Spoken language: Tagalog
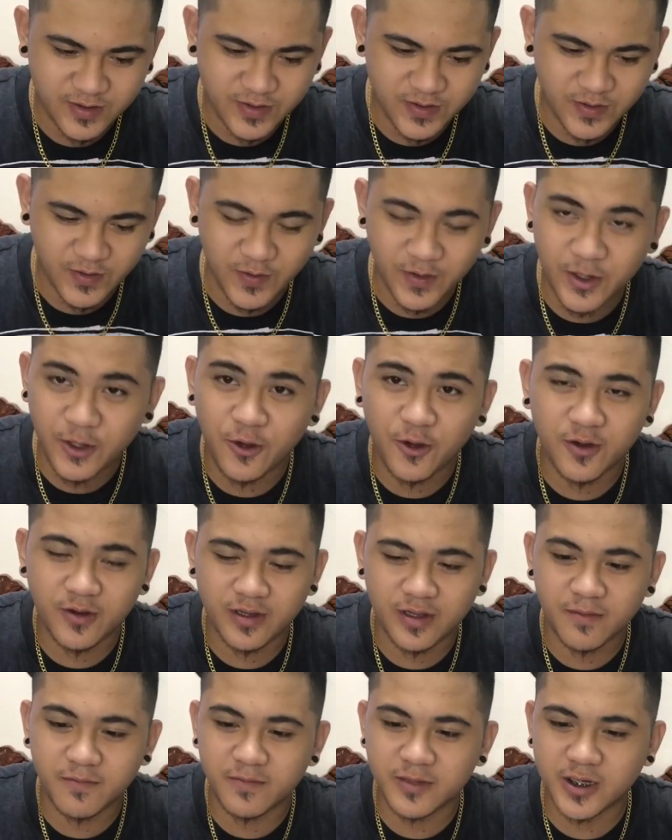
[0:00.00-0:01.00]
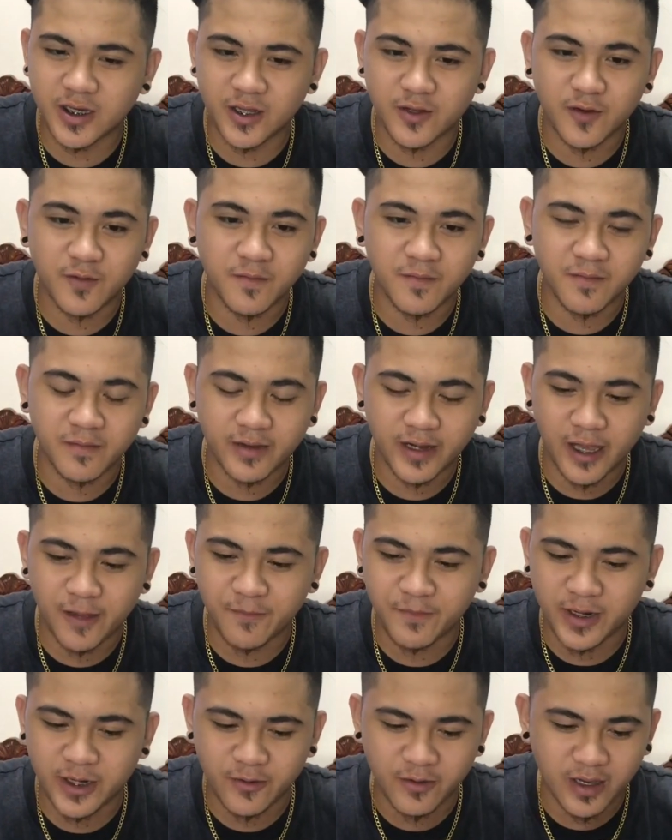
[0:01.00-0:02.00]
So, ayoko na masyadong murahan
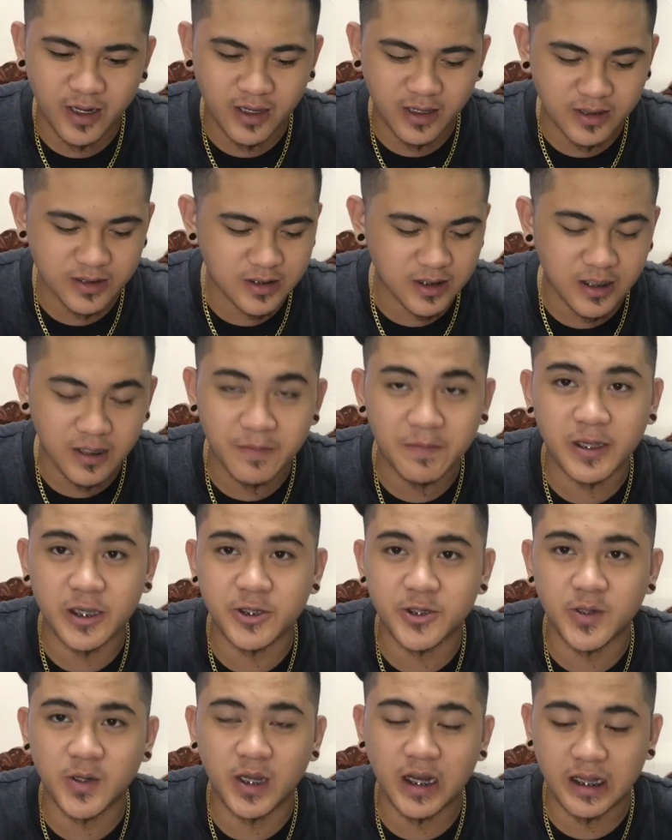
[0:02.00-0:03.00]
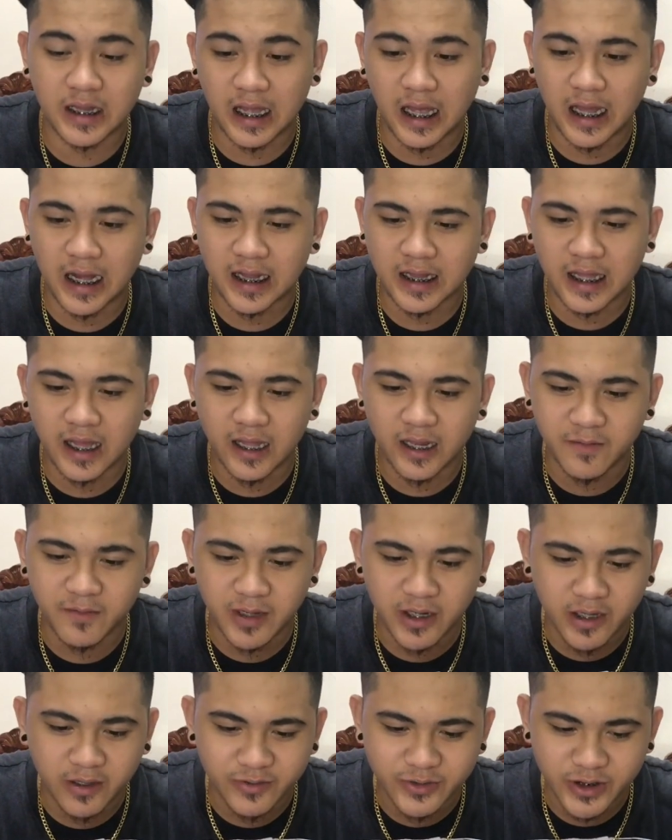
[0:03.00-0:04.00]
paliwanag kasi medyo halatang halata
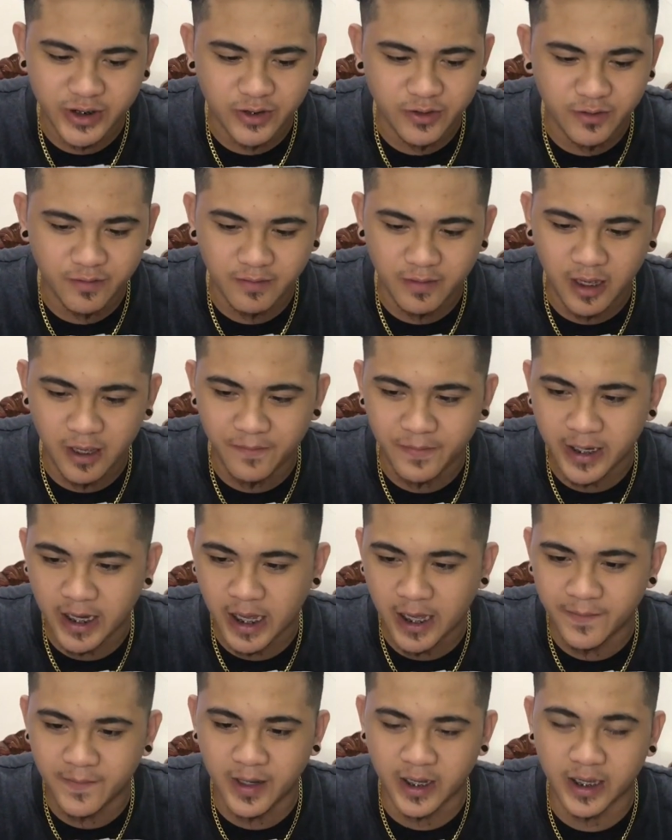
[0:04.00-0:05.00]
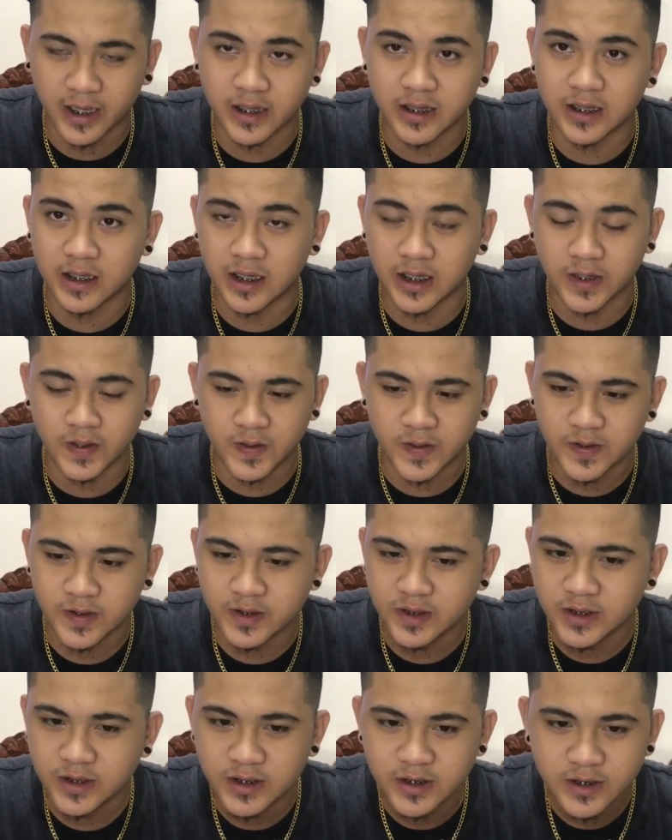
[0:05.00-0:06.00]
naman na kung sino yung mga binabanggit dito.
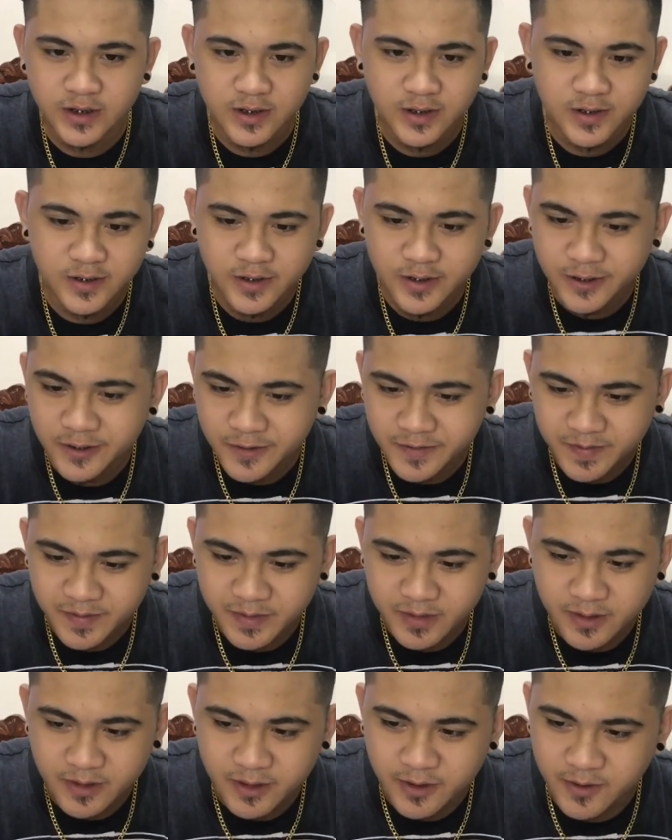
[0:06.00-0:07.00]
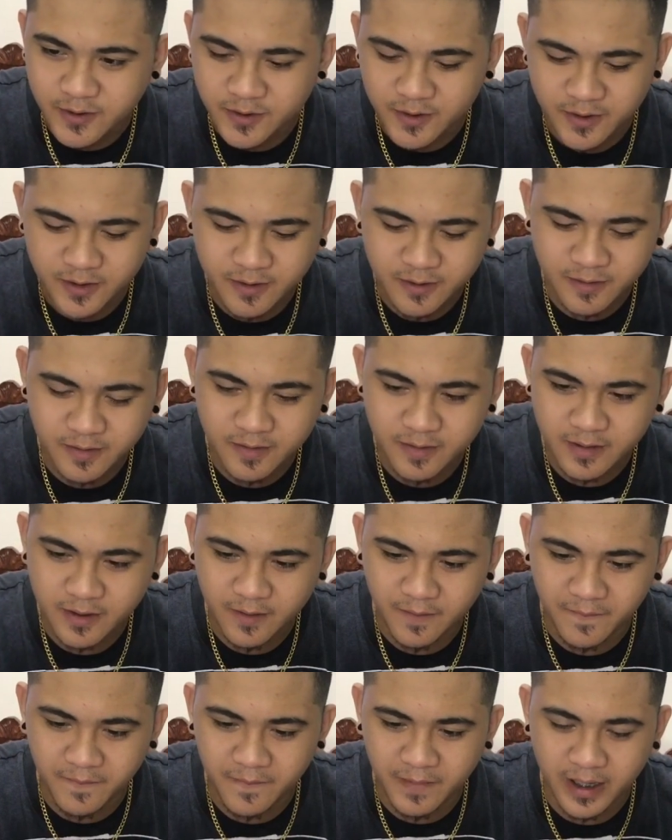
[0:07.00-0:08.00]
Yun.
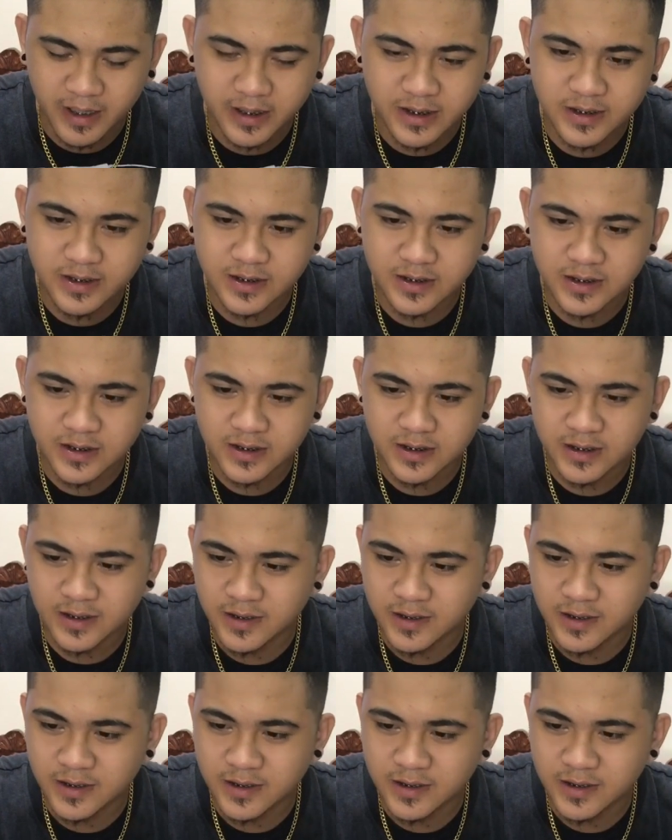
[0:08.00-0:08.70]
Bangis.